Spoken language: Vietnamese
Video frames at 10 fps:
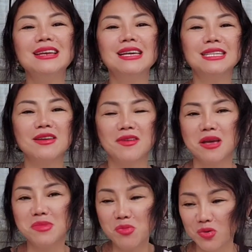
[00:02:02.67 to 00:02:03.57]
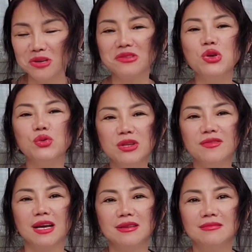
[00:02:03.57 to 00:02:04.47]
tiếng lái xe về mới mua được nhiều như
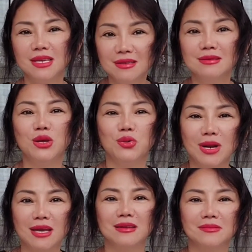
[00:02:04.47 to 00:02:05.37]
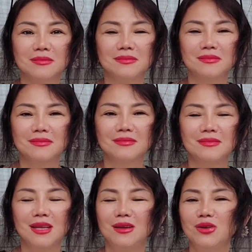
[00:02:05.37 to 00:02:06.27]
vậy cái thương hiệu này
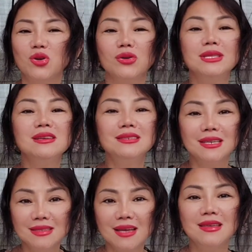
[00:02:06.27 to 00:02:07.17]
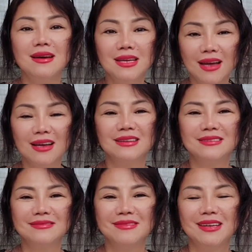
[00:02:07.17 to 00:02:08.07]
nổi tiếng trên thế giới ha
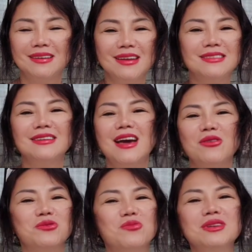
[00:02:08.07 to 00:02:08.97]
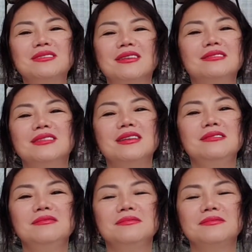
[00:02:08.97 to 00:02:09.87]
đi tới đâu cũng rất tự tin
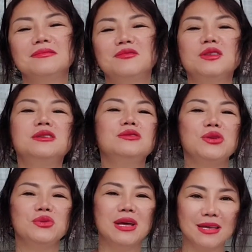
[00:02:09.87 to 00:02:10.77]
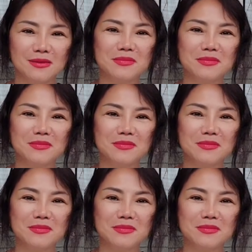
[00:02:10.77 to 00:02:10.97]
với thương hiệu này